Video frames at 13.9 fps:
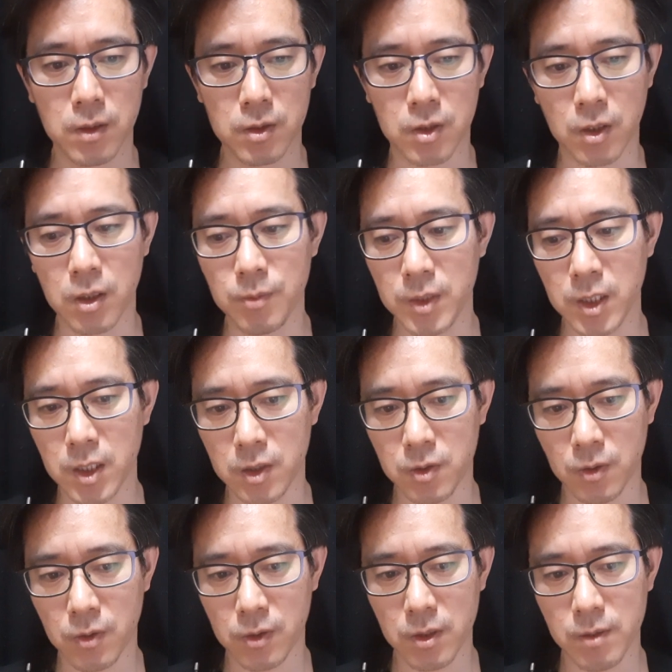저금리
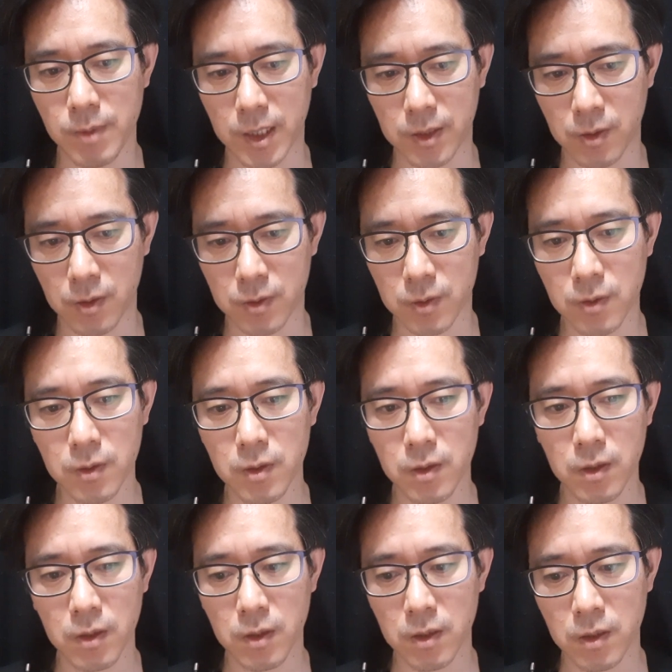기조를 만들어서
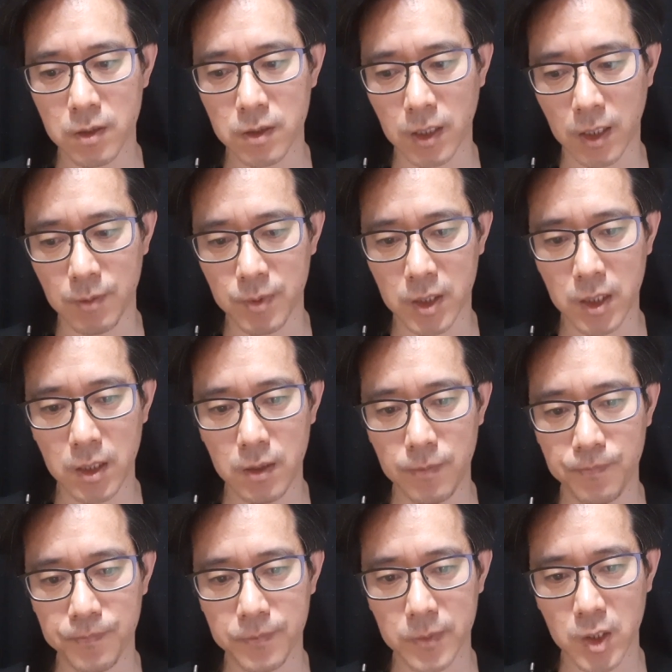사람들이
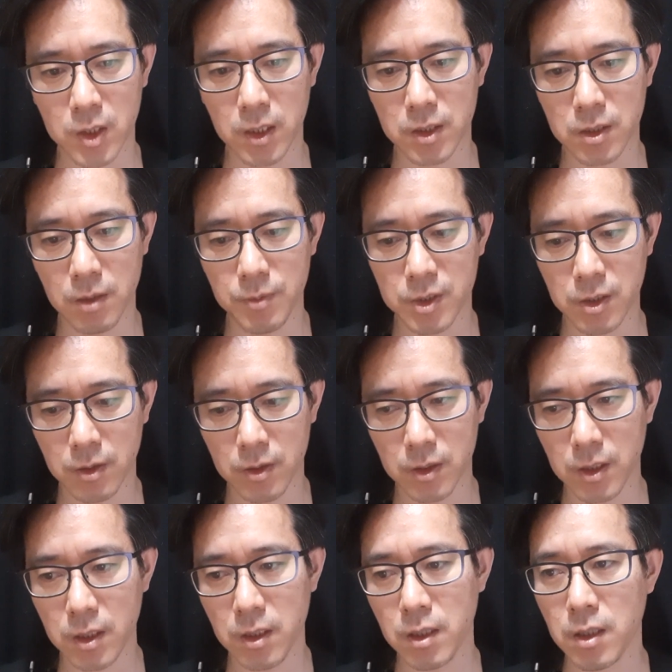특히나 젊은
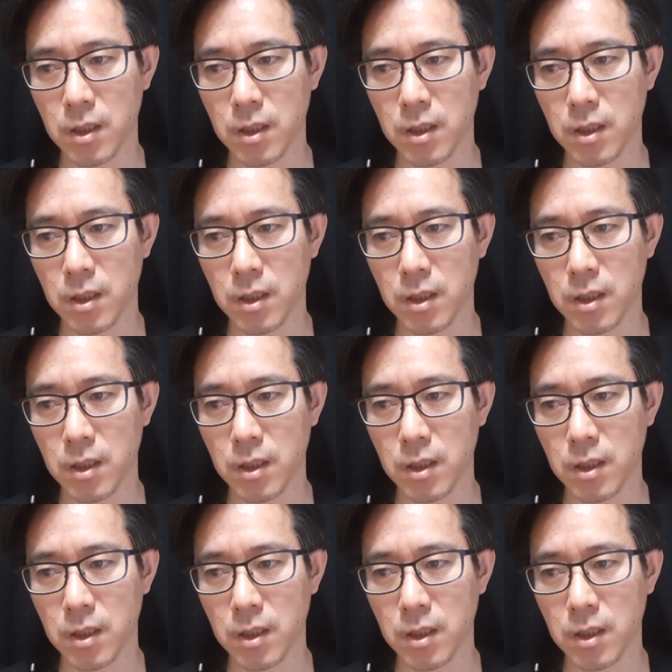청년들이